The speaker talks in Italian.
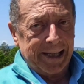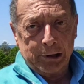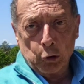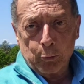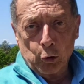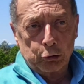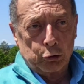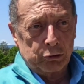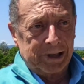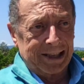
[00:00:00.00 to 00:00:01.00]
Tendo
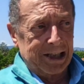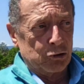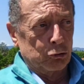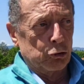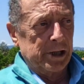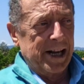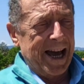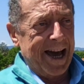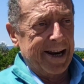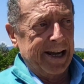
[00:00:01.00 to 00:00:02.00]
molto intanto a
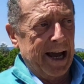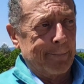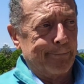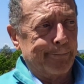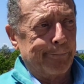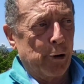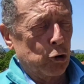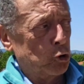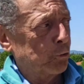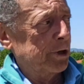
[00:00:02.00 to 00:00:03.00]
sottolineare che a
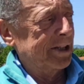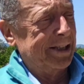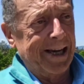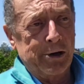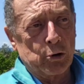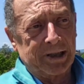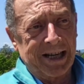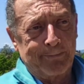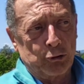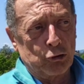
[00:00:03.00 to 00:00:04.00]
appoggio volentieri, ho
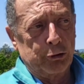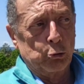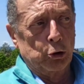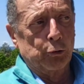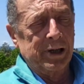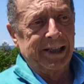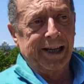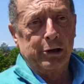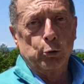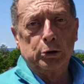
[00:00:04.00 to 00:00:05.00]
sempre sostenuto
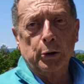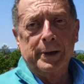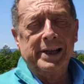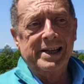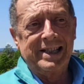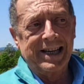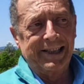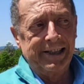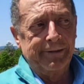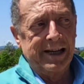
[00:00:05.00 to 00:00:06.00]
volentieri tutte quelle
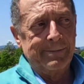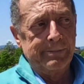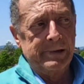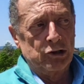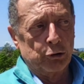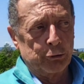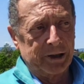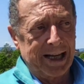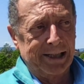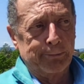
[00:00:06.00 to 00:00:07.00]
iniziative che mi
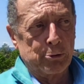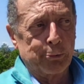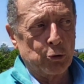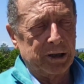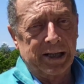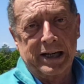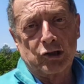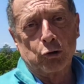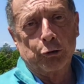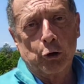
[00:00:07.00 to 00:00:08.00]
sono state proposte
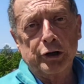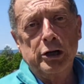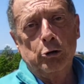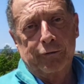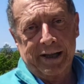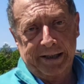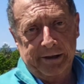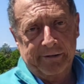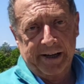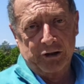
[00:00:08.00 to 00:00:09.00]
che sono
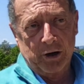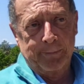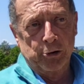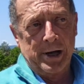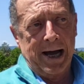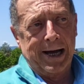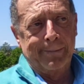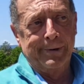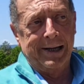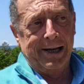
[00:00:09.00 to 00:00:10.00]
innovative, cioè bisogna
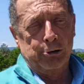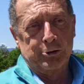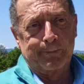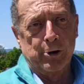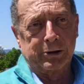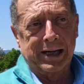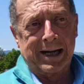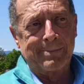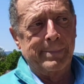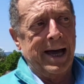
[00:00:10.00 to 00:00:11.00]
capire che lo sport ha
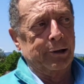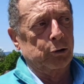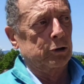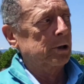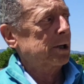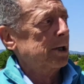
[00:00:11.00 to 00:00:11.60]
cambiato